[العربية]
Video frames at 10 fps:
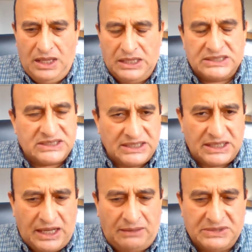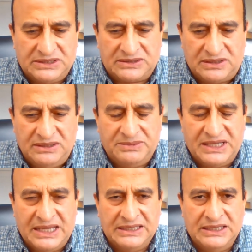الشيخ أحمد الطيب
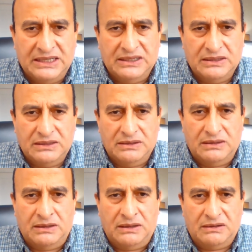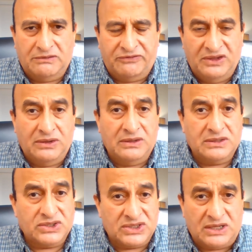كان آه، في
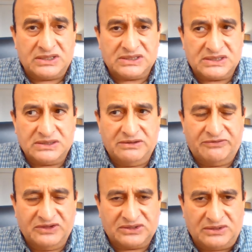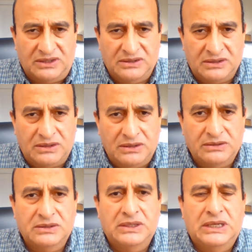شخص في الطائرة
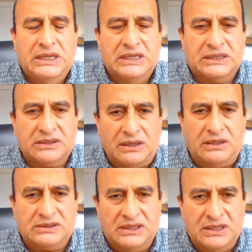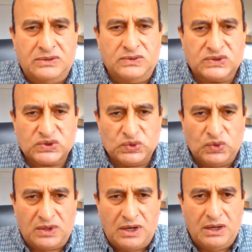التقط له
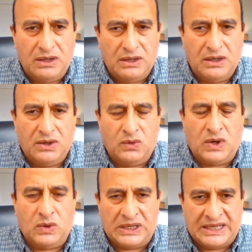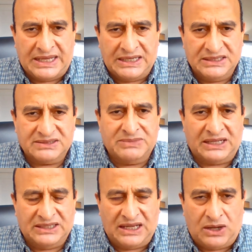الصورة وهو جالس
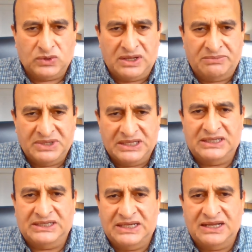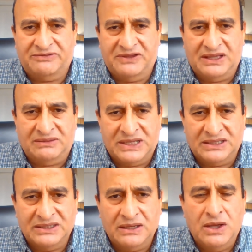بعد العودة من العلاج في
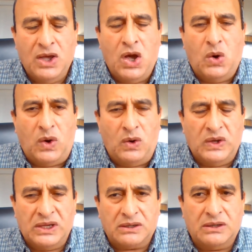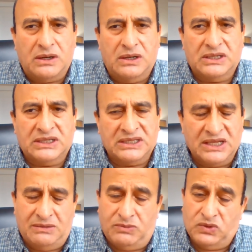ألمانيا وهو يقرأ
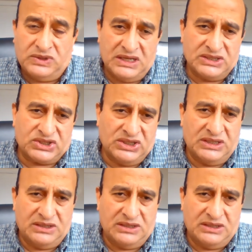كتابه ده شيء